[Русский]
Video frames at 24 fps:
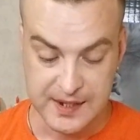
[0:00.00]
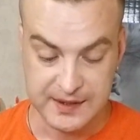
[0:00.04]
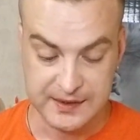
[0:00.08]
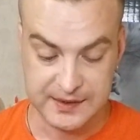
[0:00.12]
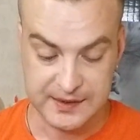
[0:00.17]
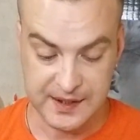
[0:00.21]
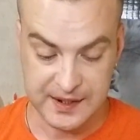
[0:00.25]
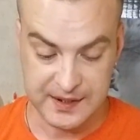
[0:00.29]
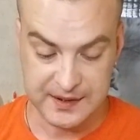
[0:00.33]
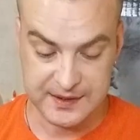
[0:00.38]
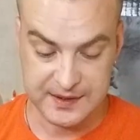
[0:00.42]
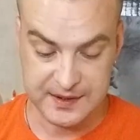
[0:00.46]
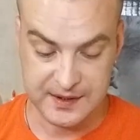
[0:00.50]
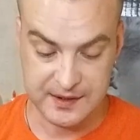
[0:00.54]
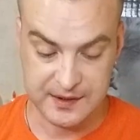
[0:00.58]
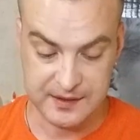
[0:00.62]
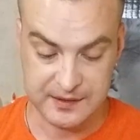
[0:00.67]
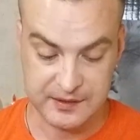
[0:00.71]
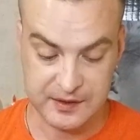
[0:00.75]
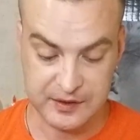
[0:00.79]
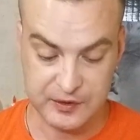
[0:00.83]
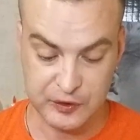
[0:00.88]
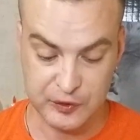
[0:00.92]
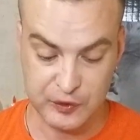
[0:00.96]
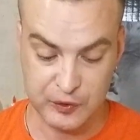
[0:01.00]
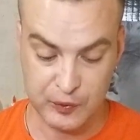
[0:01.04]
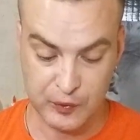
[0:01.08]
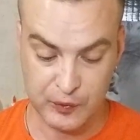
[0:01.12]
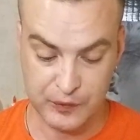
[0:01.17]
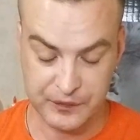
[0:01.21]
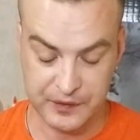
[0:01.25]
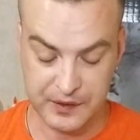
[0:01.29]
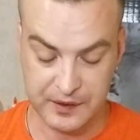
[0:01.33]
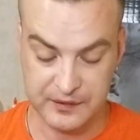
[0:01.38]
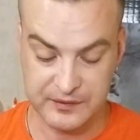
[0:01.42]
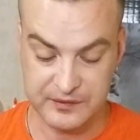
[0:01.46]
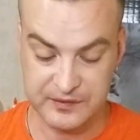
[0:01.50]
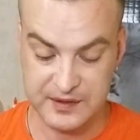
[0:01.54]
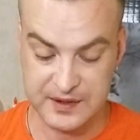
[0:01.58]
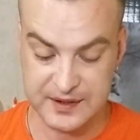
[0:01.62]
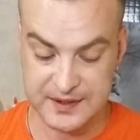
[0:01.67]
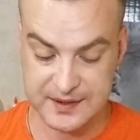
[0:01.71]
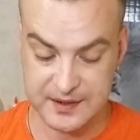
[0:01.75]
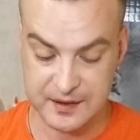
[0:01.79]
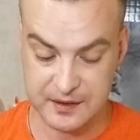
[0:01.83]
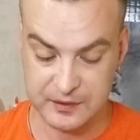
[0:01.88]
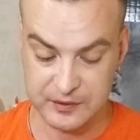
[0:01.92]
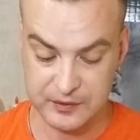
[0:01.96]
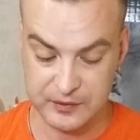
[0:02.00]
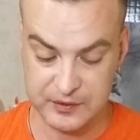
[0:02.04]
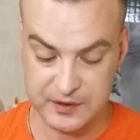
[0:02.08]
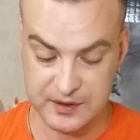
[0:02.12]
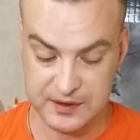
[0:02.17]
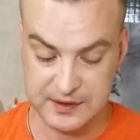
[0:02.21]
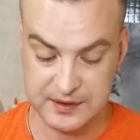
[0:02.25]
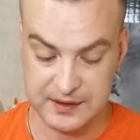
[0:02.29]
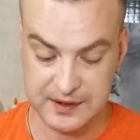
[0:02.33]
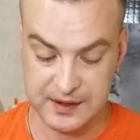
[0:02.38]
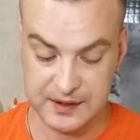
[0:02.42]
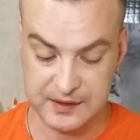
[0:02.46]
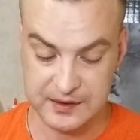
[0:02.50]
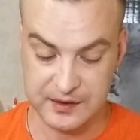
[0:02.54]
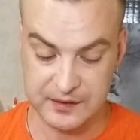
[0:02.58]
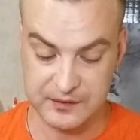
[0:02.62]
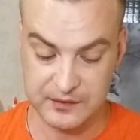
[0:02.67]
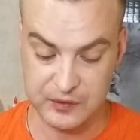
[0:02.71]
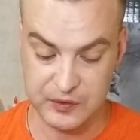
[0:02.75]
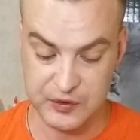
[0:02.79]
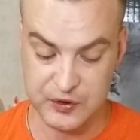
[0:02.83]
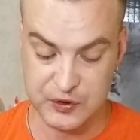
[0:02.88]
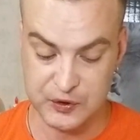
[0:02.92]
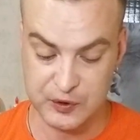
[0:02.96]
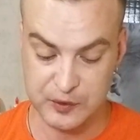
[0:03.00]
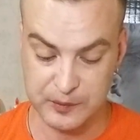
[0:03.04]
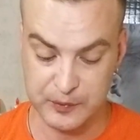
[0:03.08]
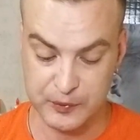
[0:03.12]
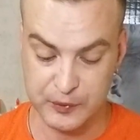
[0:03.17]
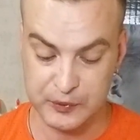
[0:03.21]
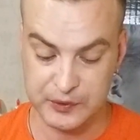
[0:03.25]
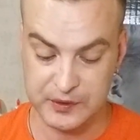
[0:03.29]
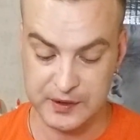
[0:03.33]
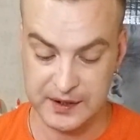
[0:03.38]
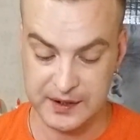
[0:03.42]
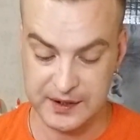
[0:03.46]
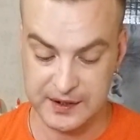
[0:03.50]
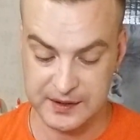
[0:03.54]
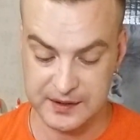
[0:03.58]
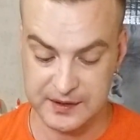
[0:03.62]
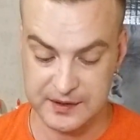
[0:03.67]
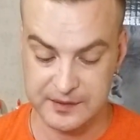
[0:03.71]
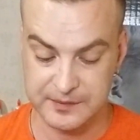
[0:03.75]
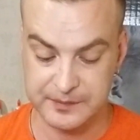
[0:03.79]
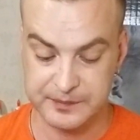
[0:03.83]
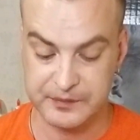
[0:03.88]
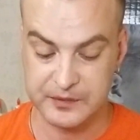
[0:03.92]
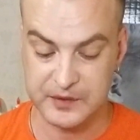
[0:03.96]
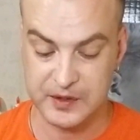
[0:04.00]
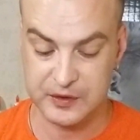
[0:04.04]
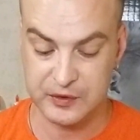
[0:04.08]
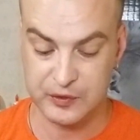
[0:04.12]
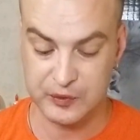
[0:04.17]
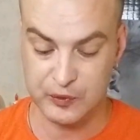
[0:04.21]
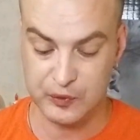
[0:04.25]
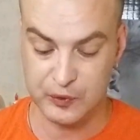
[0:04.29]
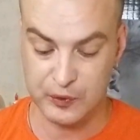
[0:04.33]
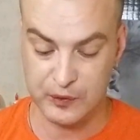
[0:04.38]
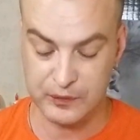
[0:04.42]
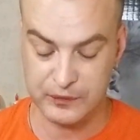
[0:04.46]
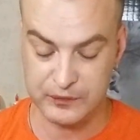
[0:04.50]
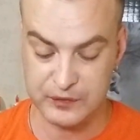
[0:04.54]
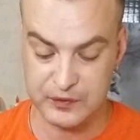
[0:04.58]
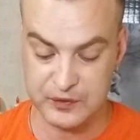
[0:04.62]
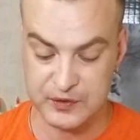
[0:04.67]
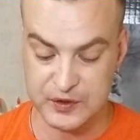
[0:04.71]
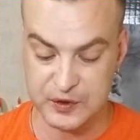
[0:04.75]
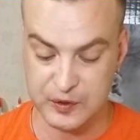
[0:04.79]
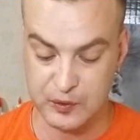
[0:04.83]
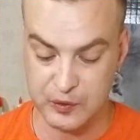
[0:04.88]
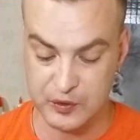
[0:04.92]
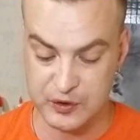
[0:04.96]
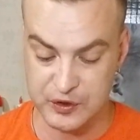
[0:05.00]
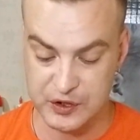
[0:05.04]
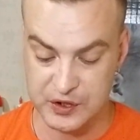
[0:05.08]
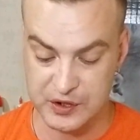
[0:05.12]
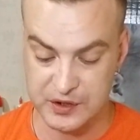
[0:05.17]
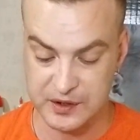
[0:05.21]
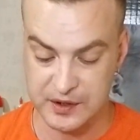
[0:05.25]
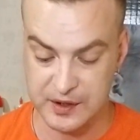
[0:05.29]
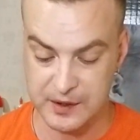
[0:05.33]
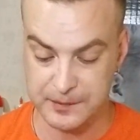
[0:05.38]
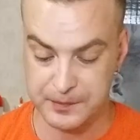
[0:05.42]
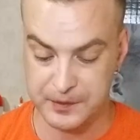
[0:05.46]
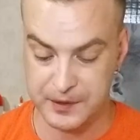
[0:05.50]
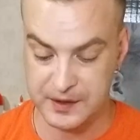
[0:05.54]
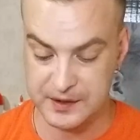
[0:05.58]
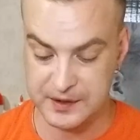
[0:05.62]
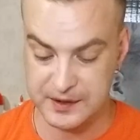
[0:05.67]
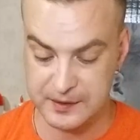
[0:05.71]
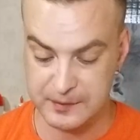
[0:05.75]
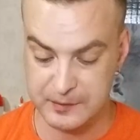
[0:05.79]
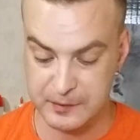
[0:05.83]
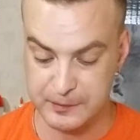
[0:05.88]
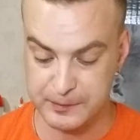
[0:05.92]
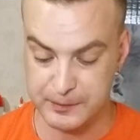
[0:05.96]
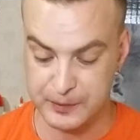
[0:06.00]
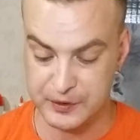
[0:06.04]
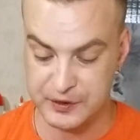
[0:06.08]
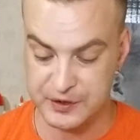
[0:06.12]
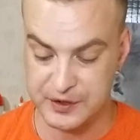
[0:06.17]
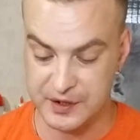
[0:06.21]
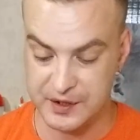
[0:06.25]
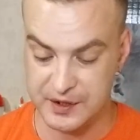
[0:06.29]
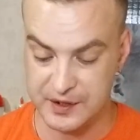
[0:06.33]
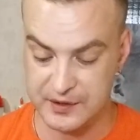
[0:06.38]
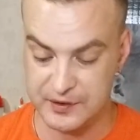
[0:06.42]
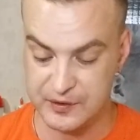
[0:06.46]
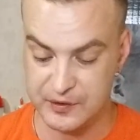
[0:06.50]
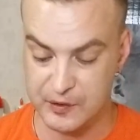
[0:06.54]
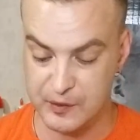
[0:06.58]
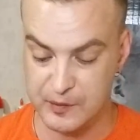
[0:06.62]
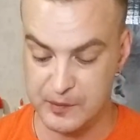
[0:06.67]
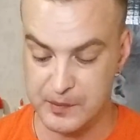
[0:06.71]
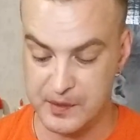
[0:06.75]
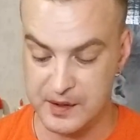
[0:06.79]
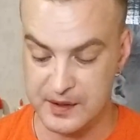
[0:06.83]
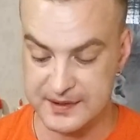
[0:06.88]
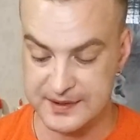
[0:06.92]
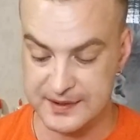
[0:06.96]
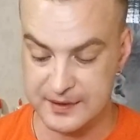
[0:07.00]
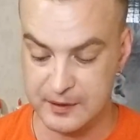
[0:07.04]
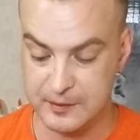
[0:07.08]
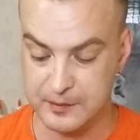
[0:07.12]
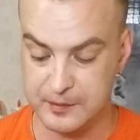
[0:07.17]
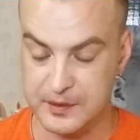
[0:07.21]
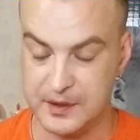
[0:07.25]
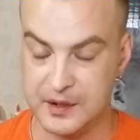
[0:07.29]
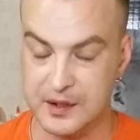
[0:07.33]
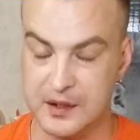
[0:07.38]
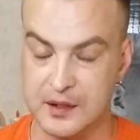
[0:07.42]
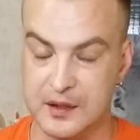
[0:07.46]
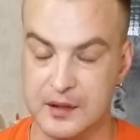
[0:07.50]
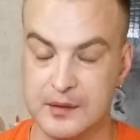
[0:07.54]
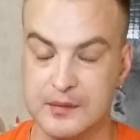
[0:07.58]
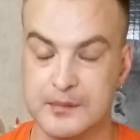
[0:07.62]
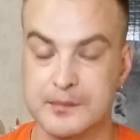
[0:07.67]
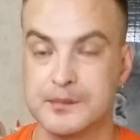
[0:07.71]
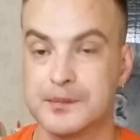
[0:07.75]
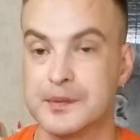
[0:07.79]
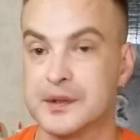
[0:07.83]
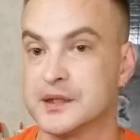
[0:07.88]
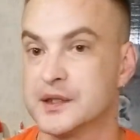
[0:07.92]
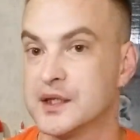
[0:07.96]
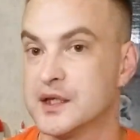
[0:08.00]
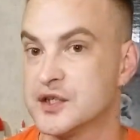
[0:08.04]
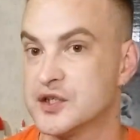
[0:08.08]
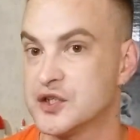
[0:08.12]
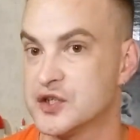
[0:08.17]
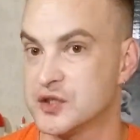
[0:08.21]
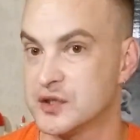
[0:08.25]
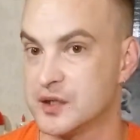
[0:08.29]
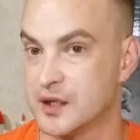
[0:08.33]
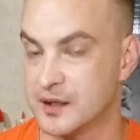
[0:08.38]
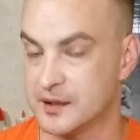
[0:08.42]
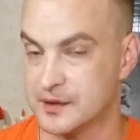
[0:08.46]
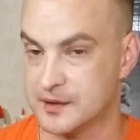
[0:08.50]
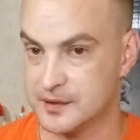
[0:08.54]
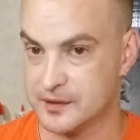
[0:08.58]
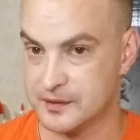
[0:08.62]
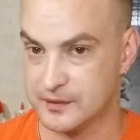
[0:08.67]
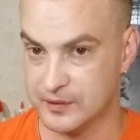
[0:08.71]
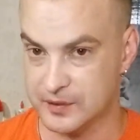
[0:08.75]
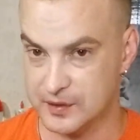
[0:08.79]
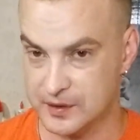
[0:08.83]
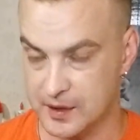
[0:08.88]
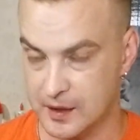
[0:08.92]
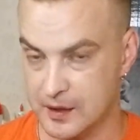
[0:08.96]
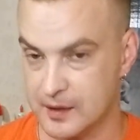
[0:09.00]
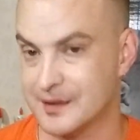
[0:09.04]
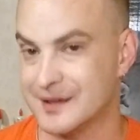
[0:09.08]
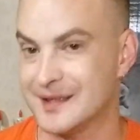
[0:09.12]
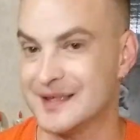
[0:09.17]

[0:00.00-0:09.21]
Дайте татуировке высохнуть. Для того, чтобы удалить татуировку с кожи, необходимо протереть ее маслом и подождать. Вот так.